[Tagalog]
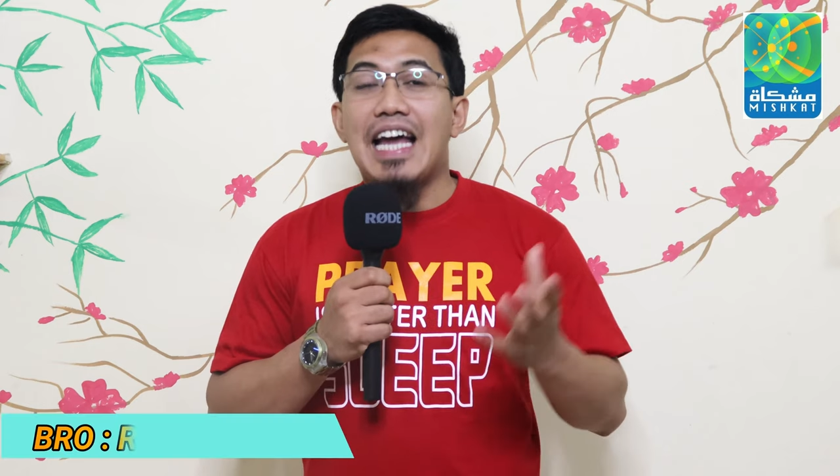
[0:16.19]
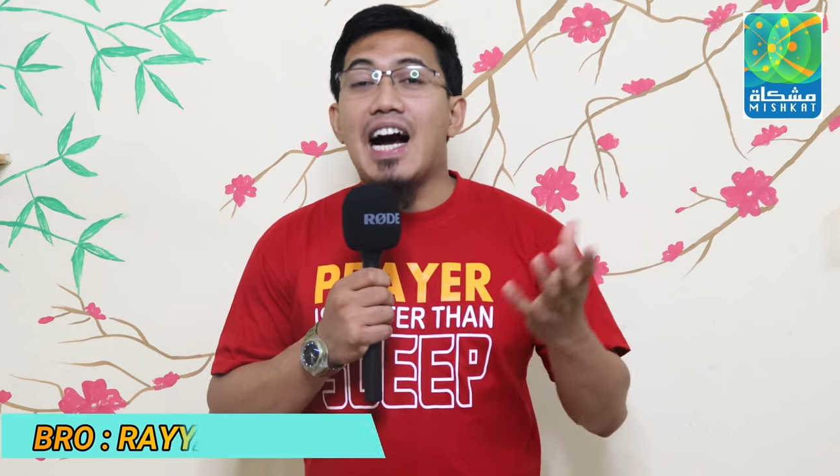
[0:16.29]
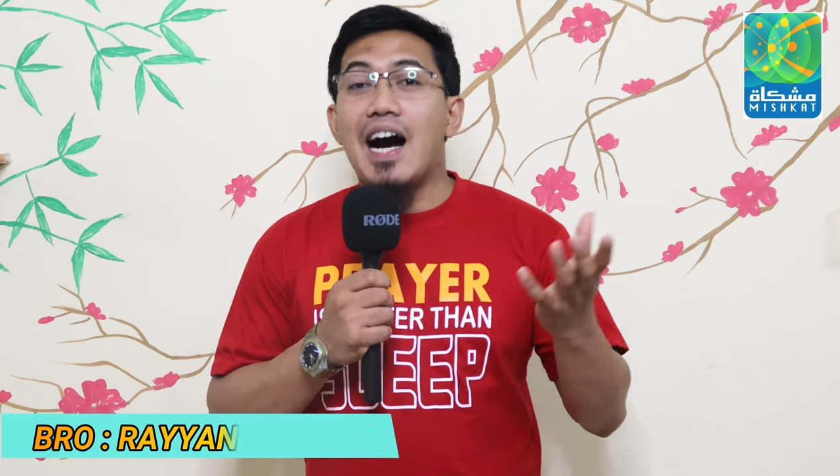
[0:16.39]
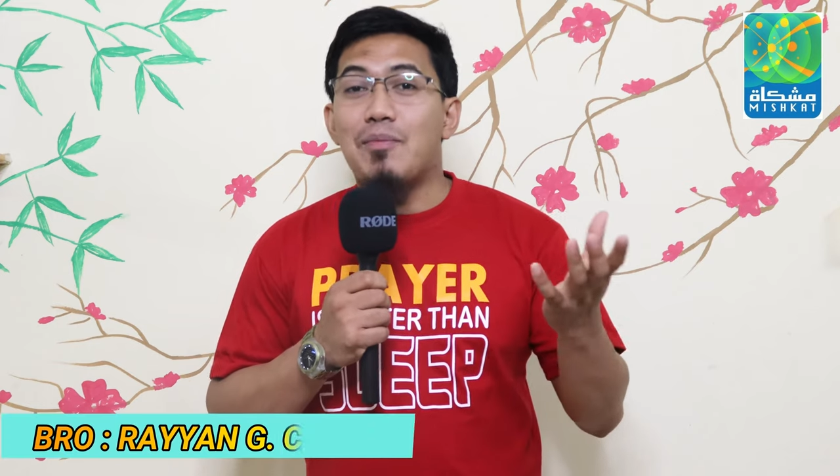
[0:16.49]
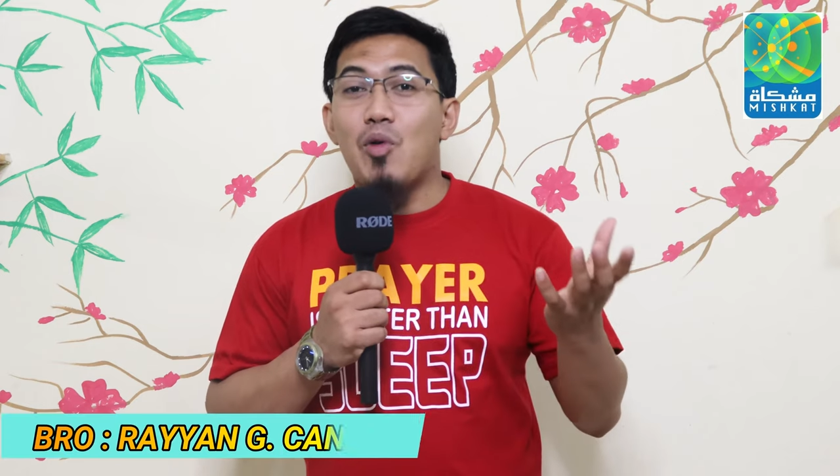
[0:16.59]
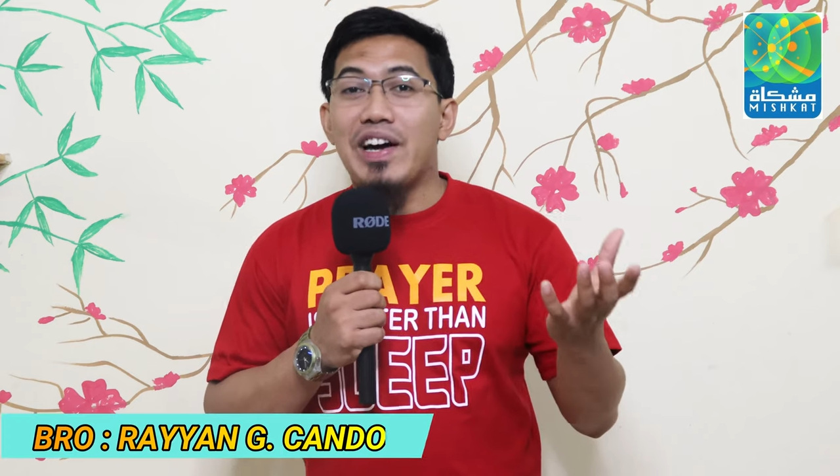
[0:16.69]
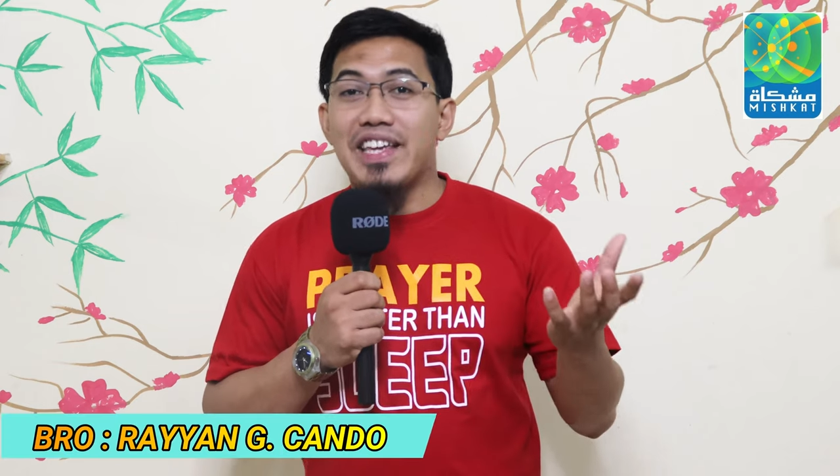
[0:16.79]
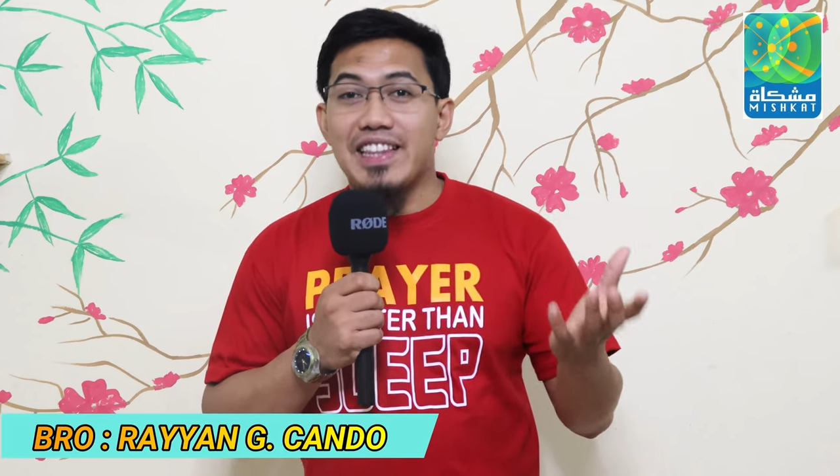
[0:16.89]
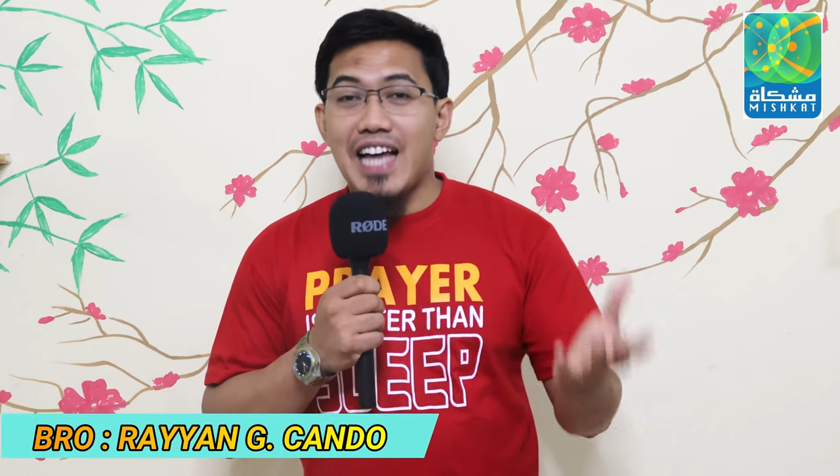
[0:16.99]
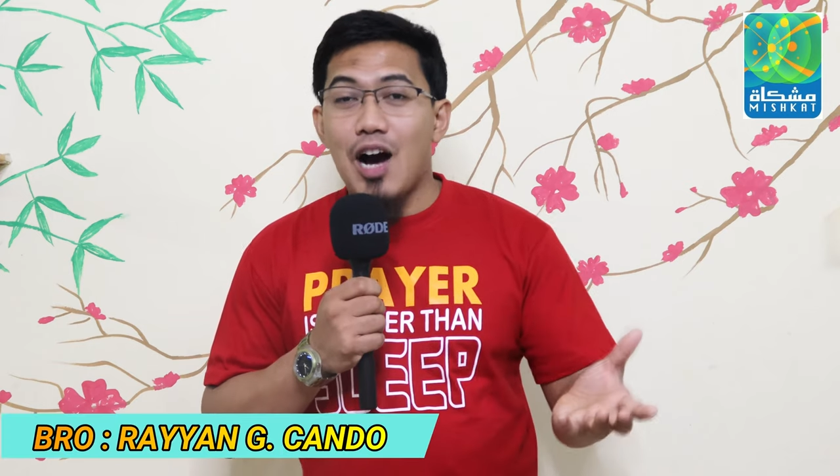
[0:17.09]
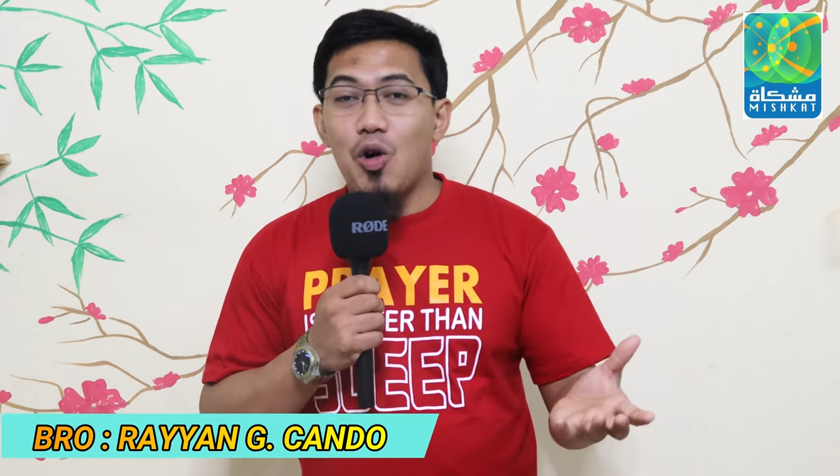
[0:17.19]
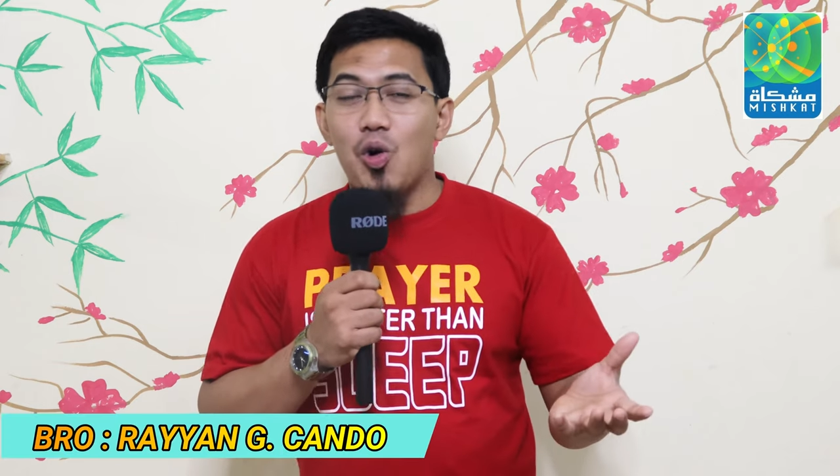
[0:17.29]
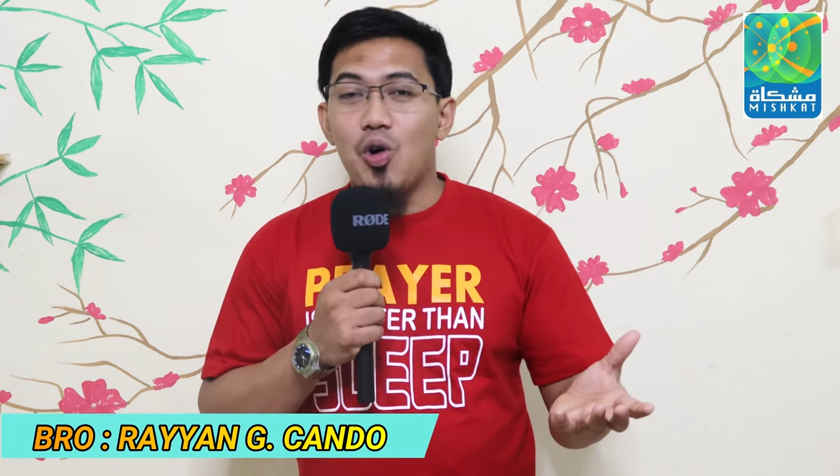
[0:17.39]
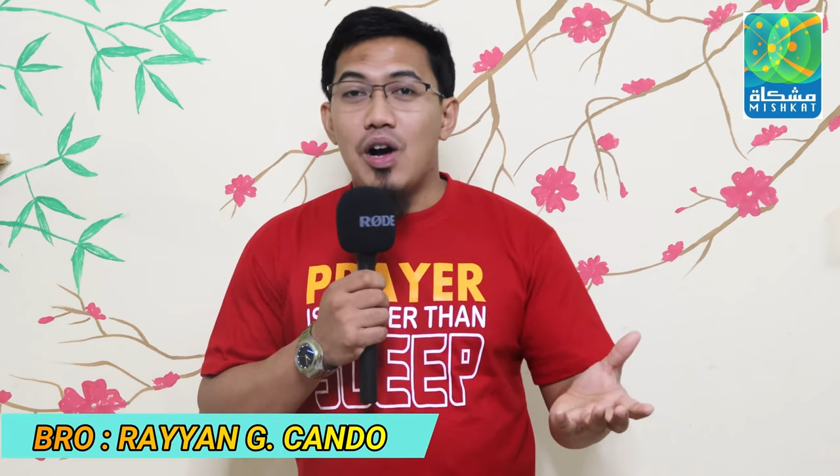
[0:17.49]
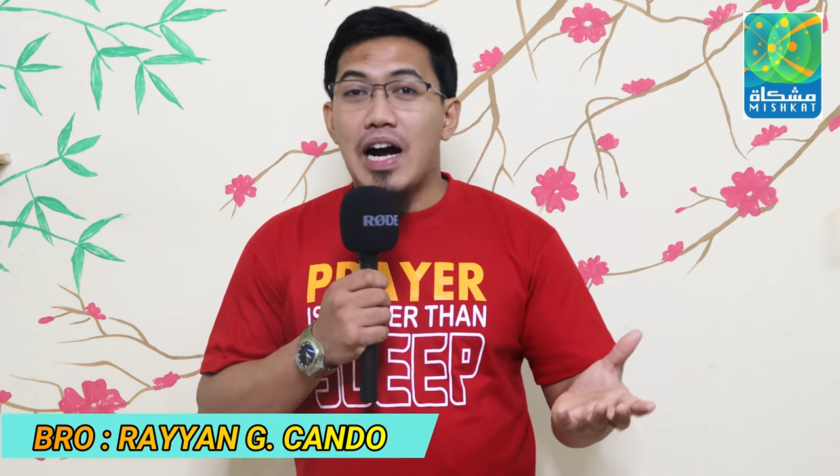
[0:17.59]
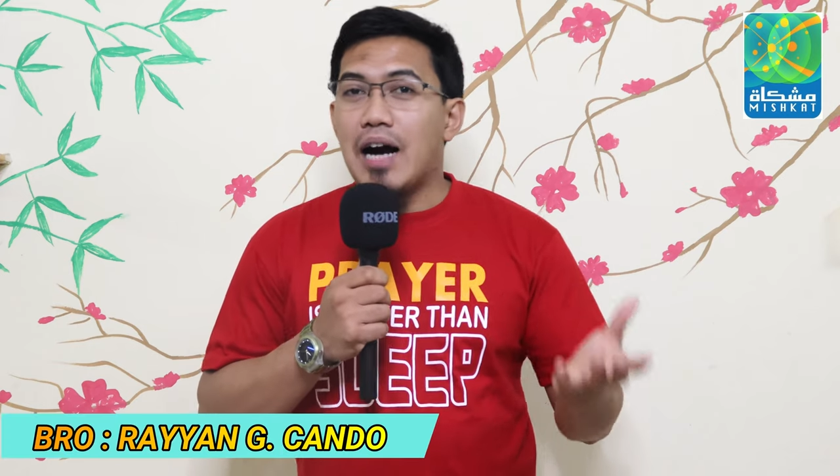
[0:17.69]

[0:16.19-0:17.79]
ng kapwa niya tao,